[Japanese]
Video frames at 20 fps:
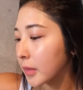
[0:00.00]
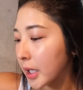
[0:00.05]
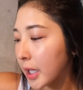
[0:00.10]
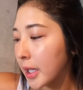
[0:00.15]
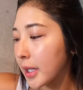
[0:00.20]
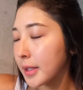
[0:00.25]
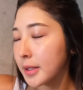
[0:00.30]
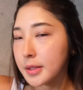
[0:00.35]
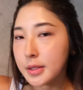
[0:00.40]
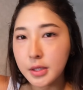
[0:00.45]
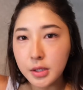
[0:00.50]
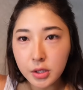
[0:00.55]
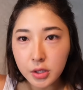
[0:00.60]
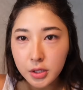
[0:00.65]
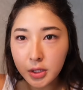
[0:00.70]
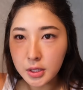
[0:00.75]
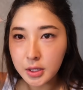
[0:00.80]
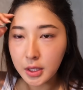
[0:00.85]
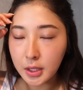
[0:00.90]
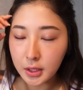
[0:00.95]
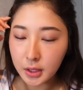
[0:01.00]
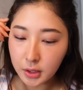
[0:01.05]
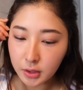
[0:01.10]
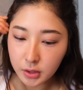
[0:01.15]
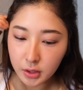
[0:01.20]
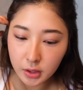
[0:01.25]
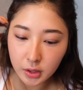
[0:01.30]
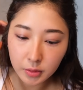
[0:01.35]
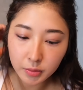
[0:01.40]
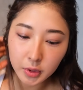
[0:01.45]
で視聴者さんに
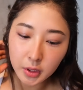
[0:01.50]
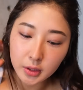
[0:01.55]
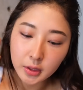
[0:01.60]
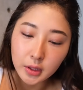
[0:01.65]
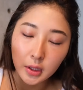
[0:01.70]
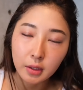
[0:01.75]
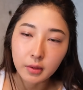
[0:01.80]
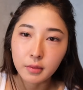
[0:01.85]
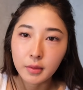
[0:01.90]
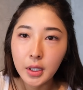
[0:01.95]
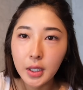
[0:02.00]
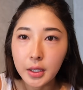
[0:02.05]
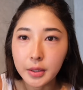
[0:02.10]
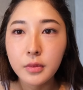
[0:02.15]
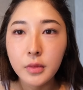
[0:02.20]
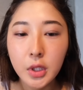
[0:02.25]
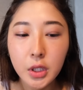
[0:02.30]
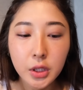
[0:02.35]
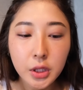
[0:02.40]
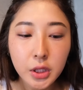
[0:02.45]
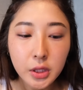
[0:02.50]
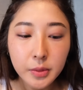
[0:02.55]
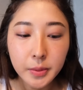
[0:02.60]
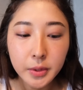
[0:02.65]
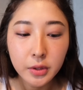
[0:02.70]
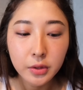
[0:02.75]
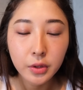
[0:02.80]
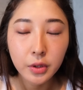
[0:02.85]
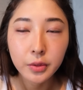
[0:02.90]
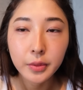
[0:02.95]
教えてもらったんは
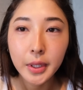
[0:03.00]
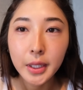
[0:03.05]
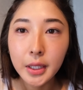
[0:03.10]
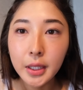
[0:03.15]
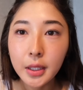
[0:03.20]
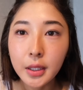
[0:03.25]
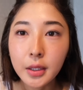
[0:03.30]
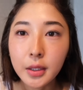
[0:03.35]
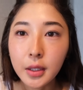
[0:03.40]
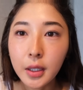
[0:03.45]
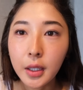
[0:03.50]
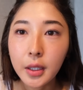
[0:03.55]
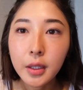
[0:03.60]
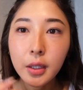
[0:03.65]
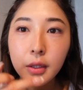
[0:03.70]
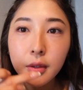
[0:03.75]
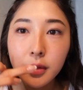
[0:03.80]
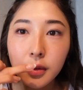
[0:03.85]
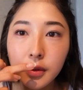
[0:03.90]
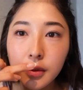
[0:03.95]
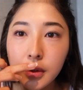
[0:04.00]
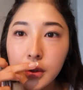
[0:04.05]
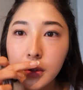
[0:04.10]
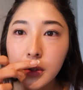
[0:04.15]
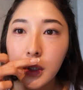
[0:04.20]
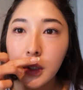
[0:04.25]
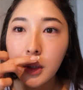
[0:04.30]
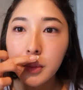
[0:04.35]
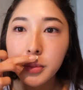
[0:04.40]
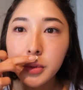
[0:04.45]
唇の上にハイライトをのせ
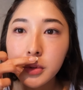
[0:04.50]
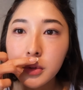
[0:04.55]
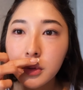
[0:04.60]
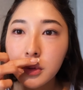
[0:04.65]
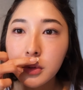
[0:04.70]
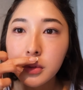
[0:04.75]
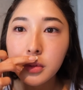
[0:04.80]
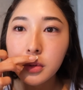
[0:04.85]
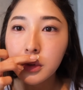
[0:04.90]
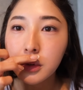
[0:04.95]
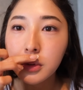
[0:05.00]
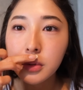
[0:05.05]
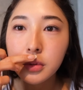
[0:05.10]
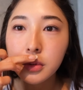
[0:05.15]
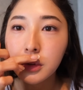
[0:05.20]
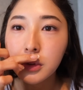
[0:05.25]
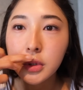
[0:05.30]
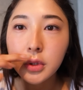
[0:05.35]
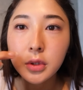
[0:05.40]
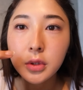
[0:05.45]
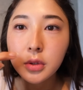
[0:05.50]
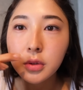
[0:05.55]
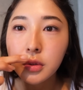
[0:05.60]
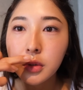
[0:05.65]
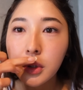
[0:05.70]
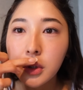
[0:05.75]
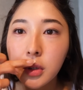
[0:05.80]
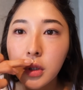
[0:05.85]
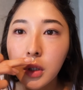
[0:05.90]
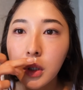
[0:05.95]
たらぷくっという印象
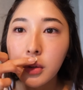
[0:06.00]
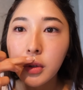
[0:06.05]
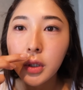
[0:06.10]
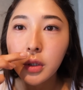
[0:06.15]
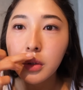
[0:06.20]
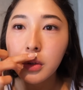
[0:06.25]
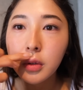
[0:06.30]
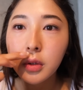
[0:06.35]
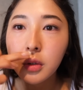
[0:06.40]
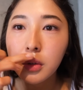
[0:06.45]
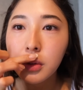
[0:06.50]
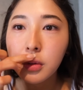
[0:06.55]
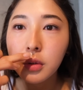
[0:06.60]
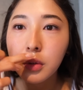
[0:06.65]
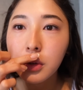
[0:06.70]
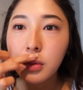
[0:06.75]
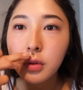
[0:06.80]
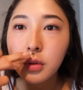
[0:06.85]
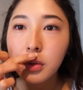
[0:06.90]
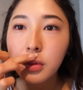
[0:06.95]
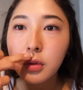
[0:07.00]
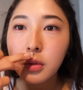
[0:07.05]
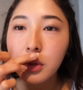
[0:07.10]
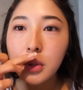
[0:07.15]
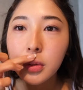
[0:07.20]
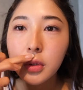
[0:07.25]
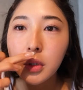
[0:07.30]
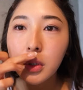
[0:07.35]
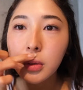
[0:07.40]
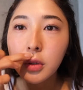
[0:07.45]
になって可愛いよってここ
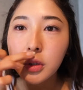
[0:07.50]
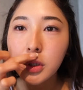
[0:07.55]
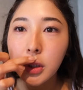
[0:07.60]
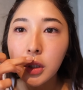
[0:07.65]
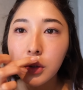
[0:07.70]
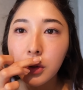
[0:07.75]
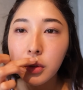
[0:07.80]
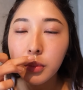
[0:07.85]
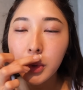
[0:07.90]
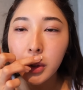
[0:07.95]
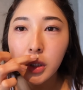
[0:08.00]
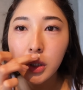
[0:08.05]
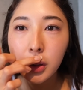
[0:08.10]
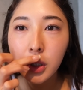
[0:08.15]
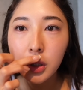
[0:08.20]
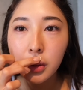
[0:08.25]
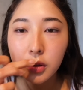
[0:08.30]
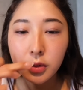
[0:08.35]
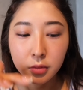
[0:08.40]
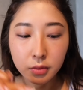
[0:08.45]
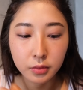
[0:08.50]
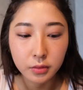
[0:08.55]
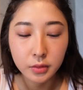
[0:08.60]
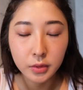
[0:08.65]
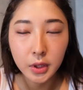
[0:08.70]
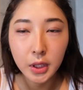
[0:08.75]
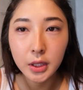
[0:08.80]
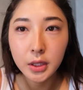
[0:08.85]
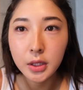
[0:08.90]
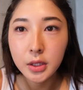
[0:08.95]
結構ちゃんと目に入れる
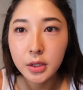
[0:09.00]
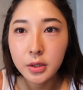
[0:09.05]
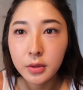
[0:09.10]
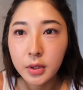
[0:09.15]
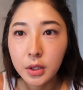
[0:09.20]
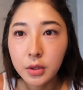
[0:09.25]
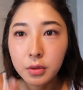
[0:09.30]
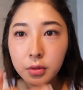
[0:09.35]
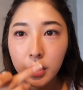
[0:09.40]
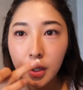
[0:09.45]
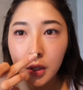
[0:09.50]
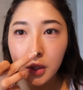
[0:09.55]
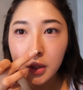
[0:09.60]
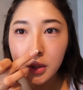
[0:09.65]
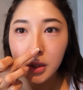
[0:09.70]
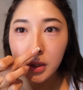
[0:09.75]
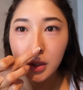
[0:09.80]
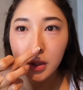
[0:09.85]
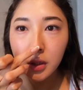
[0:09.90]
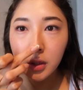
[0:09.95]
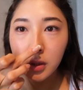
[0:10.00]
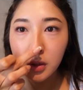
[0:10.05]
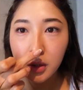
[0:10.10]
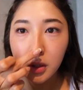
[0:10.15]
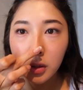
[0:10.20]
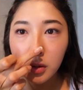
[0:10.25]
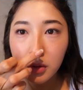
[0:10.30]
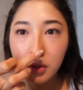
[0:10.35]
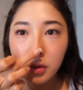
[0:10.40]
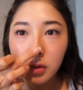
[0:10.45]
で私はこの鼻先に
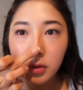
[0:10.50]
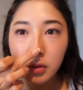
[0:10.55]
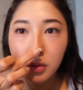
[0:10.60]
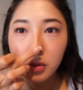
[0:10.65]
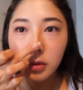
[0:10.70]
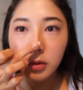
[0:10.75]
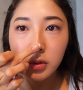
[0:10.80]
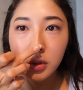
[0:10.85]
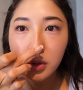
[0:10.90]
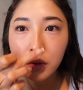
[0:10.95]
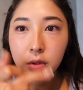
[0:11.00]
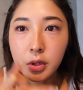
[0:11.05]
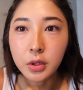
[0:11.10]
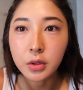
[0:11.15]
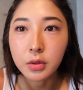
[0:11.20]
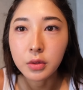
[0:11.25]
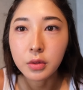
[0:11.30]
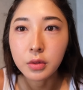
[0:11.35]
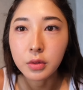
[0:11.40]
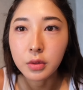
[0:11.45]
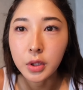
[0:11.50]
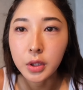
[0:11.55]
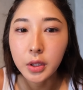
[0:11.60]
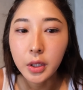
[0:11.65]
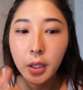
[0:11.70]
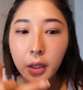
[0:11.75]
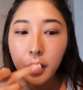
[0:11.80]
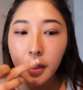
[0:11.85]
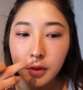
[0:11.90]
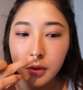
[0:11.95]
結構ゴリゴリ塗り
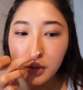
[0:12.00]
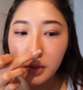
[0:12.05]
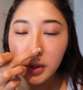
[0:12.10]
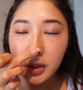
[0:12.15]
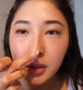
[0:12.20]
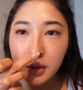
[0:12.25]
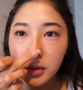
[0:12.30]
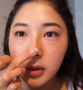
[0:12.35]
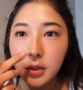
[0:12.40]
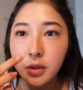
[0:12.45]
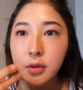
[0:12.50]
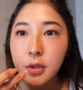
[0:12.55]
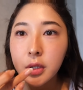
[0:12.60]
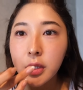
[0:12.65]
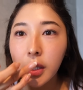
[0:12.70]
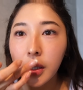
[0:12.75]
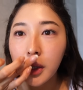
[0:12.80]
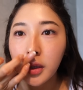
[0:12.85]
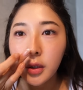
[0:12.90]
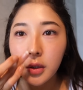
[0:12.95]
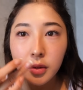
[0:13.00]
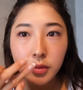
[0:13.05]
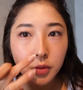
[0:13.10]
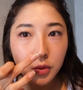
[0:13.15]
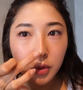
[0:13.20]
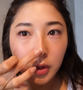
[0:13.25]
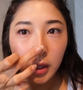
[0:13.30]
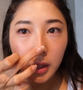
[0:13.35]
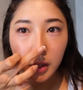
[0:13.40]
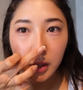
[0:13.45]
たいグリグリ塗りたい
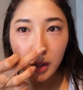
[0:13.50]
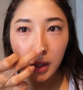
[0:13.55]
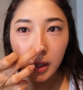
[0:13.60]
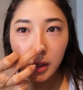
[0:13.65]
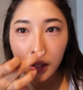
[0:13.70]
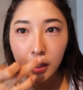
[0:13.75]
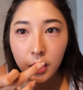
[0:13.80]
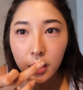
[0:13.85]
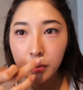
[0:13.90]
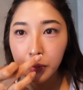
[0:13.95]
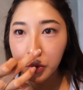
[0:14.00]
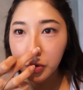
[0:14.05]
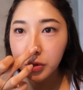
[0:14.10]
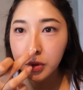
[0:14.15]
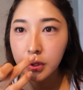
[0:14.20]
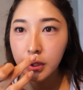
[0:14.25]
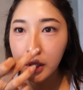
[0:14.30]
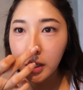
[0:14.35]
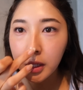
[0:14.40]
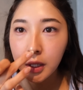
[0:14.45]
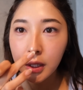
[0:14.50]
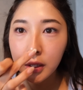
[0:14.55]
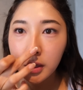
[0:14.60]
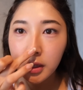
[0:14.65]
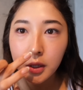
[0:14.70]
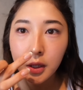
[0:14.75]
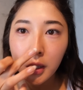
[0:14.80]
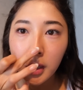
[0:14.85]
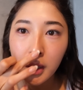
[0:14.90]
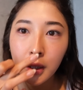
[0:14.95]
もう鼻がもう光っ
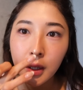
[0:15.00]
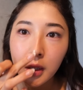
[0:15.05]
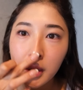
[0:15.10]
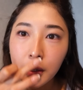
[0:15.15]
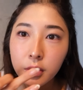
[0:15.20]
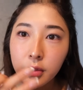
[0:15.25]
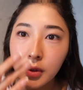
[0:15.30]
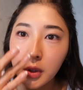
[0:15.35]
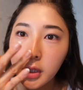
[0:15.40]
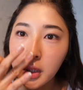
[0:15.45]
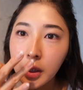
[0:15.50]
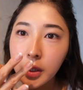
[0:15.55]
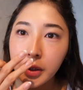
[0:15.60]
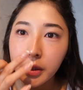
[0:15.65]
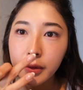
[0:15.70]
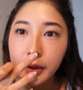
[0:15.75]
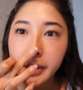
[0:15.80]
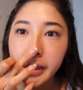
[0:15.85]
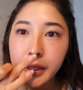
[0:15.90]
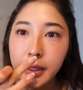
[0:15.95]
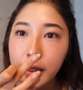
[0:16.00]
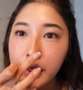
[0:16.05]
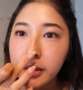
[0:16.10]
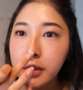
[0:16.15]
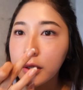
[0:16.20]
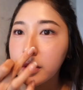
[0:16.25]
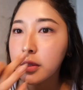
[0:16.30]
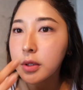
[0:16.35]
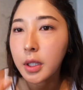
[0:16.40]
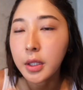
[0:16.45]
てトナカイではないかっ
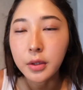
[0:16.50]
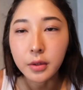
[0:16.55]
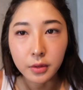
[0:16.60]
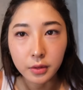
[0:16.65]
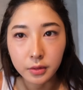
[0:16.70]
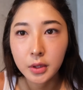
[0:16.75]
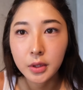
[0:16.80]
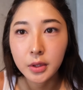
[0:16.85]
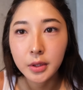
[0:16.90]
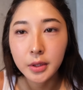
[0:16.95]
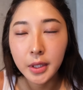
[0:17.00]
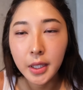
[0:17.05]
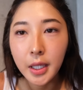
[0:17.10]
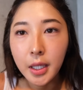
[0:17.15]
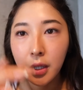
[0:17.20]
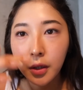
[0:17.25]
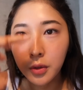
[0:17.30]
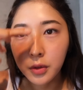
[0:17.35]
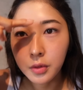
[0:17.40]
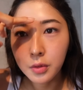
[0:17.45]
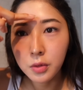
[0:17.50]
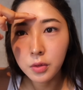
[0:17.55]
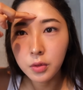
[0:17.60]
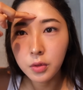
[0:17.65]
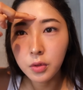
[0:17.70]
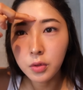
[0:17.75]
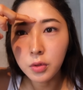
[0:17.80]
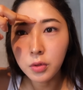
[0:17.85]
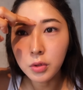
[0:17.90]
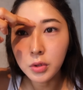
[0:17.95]
ていうくらい塗るで
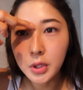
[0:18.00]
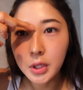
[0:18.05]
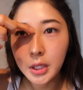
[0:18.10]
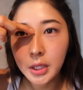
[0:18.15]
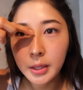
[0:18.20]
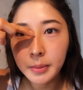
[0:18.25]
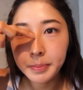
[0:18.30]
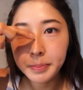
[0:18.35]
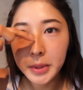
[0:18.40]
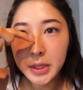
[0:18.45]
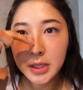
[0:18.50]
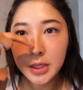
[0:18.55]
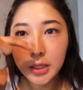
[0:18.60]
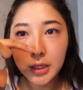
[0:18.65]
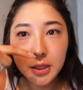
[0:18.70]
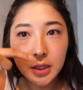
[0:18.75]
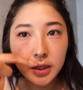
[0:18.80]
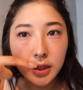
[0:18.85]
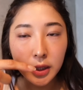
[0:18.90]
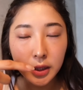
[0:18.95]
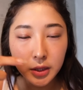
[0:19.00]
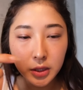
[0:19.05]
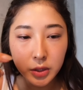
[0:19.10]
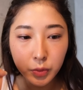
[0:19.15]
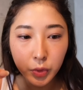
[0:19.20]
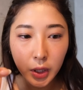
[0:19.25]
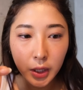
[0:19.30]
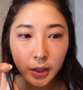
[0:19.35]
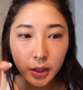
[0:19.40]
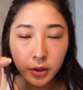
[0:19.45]
ここに一発入れちゃったら
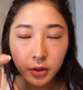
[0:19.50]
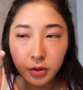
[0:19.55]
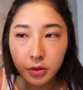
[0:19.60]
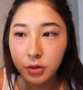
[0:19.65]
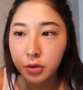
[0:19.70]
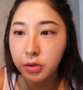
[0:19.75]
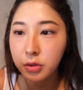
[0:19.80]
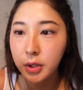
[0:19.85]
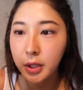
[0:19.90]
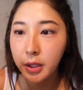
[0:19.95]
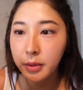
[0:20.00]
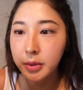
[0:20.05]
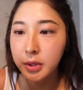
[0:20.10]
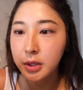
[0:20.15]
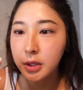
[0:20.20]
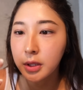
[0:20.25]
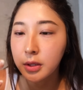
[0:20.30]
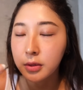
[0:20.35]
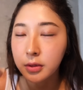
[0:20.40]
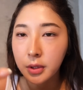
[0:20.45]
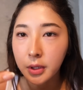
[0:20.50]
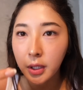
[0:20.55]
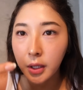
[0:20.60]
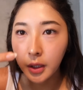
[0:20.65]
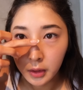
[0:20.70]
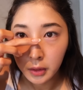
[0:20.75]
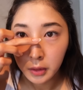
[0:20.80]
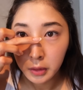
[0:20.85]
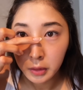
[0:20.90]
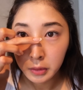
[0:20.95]
私も鼻の主張がやばすぎるん
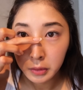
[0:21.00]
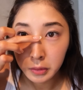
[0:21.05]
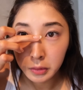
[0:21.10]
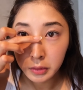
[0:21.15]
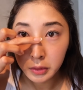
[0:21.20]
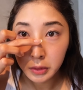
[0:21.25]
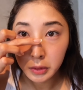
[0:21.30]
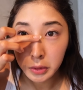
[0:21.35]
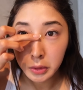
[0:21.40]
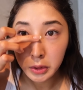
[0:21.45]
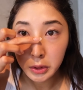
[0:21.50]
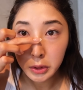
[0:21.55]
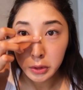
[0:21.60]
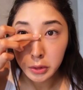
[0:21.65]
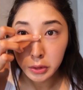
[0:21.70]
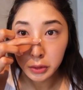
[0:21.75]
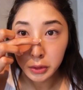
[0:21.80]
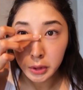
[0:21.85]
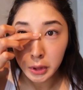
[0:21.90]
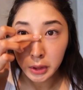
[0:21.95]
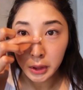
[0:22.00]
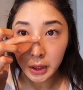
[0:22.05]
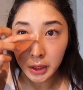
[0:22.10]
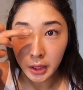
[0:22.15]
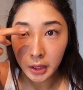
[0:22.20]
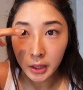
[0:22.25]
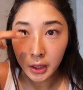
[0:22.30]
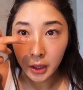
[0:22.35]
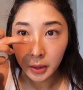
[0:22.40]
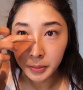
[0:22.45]
でこの頂点だ
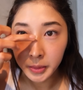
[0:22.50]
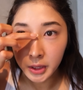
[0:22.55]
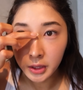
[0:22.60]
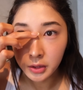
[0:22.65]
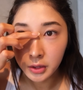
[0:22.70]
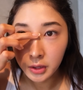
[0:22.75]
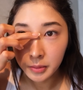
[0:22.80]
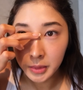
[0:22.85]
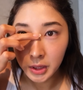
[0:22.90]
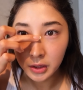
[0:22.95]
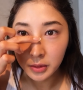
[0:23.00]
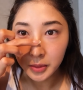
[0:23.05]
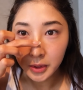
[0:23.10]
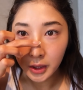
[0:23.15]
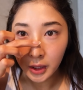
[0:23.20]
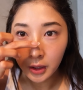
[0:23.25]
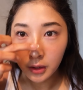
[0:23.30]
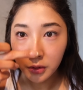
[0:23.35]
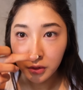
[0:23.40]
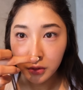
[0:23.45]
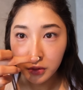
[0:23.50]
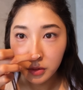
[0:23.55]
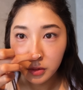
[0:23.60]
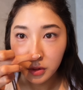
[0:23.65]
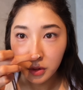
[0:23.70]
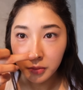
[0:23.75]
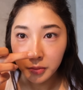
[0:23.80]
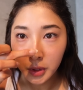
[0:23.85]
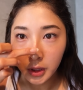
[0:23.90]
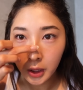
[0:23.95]
けだからびっくりマークみたいなちょん
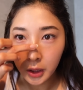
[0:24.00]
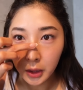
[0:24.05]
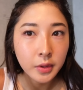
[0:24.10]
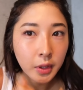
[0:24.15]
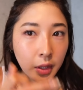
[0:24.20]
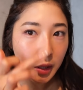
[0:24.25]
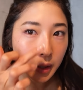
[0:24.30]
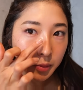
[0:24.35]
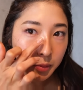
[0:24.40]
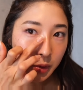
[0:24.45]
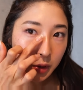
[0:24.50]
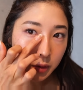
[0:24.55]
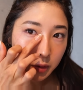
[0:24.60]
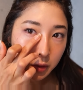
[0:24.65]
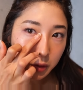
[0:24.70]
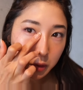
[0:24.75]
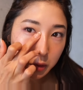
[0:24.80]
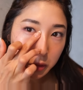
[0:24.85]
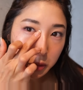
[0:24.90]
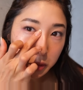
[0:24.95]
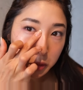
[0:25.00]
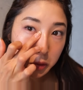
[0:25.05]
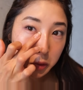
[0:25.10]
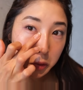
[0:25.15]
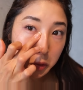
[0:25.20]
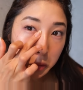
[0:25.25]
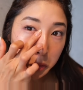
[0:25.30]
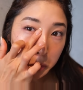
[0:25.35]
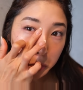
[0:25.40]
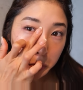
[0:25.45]
ちょんみたいなで目の横の
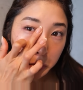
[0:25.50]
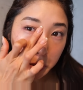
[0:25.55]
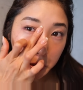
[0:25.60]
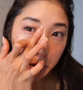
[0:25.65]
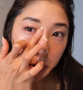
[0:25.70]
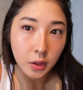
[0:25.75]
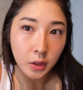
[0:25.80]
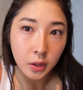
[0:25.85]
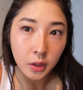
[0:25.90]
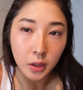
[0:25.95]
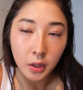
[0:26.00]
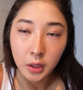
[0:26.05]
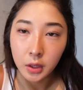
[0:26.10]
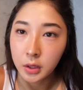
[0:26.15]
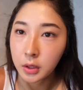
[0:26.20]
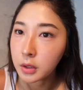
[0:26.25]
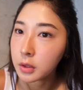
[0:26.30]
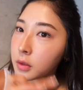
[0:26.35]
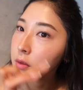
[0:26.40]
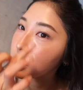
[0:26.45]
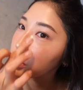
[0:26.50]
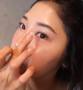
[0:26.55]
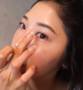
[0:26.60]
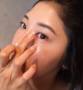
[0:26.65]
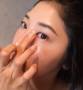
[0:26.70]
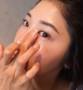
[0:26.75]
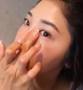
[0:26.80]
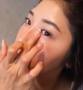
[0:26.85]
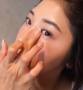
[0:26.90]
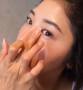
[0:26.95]
ここに入れる
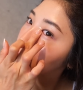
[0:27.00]
ことによっ